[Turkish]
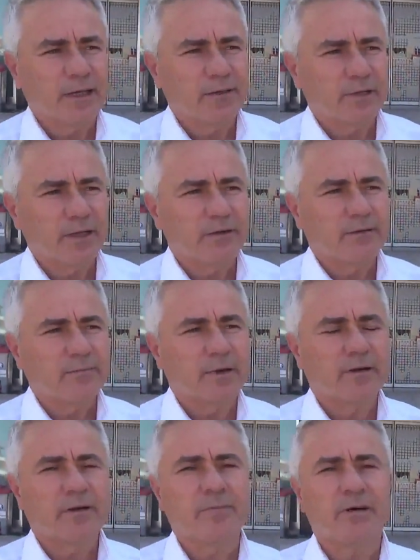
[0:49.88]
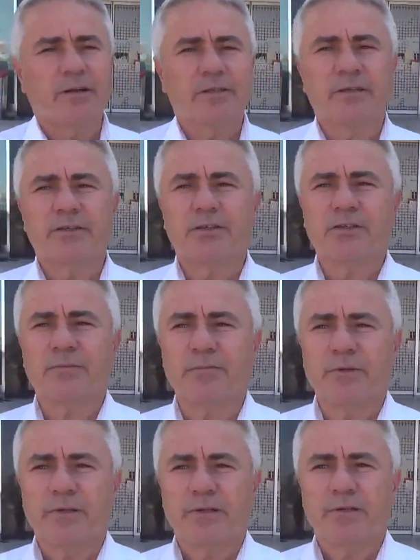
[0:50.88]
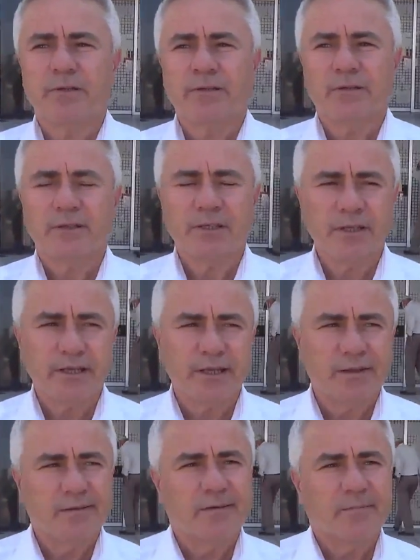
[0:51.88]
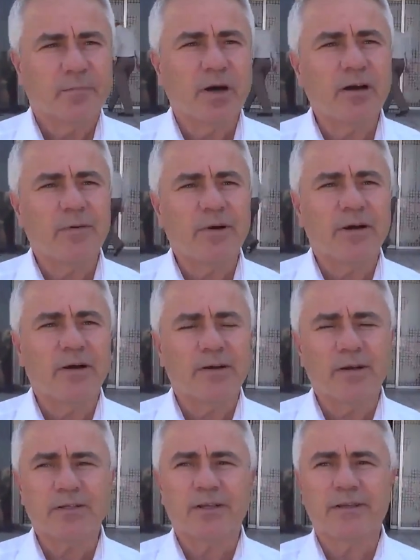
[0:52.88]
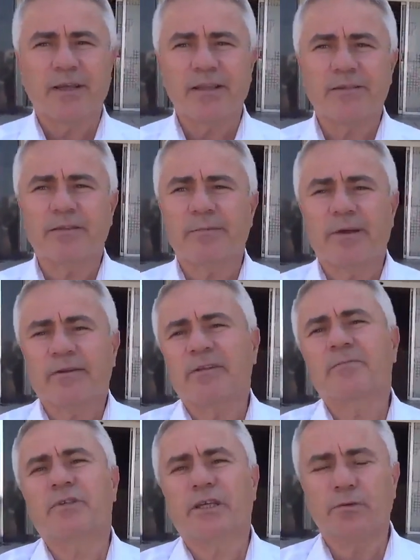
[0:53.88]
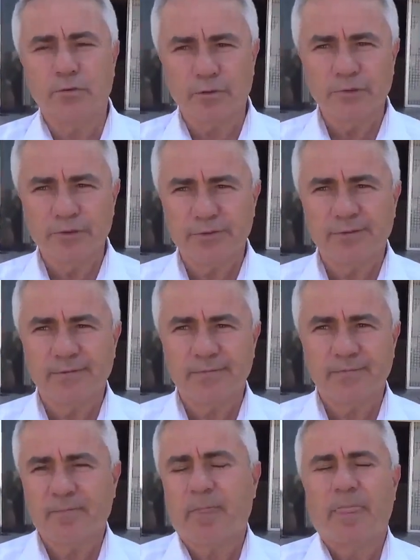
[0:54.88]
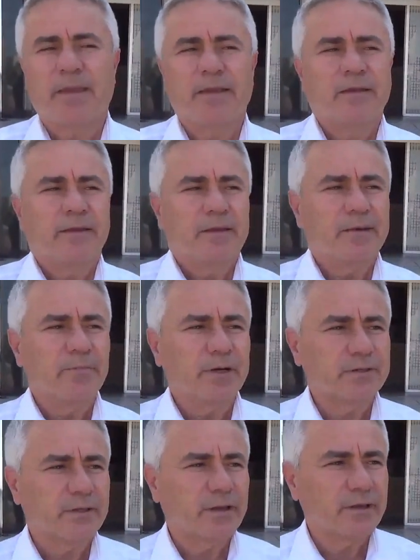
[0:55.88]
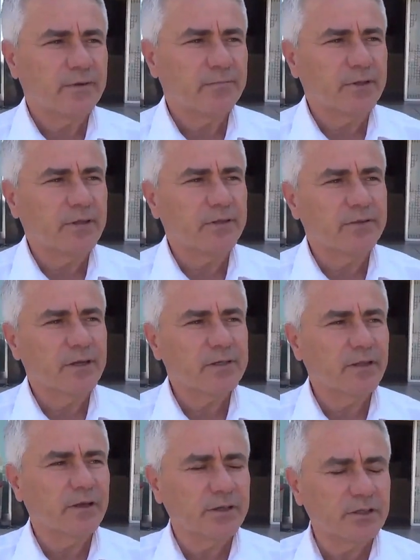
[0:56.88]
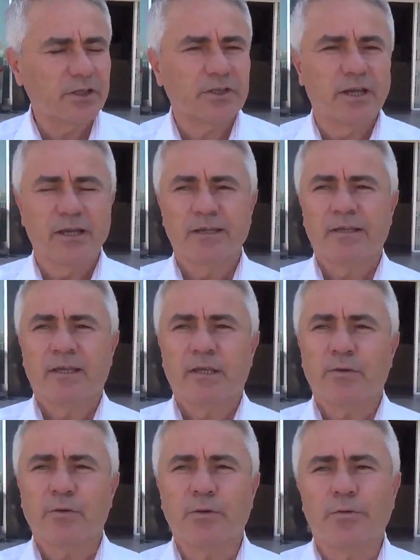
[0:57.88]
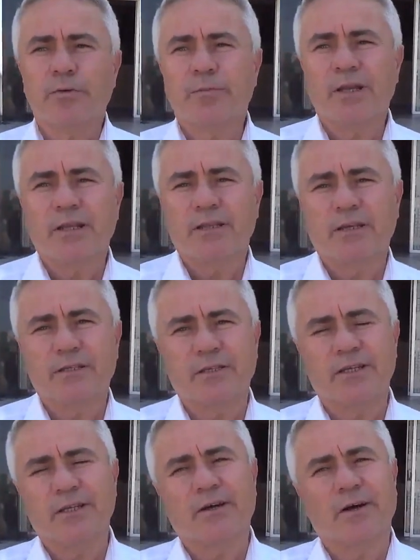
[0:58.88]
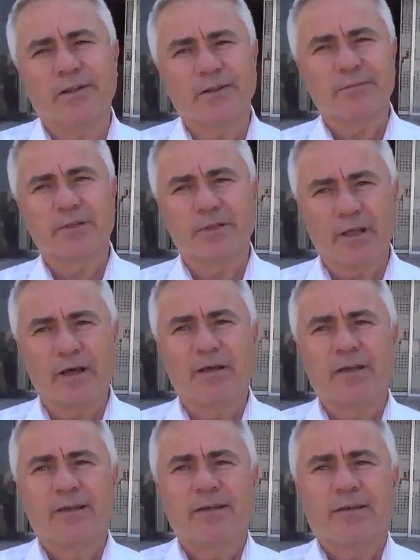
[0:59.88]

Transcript: evden makam aracıyla çıkıp yine makama araçla geldiğin zaman kimseyi görmüyorsun. En başta vatandaşla iç içe gönül belediyeciliği anlamında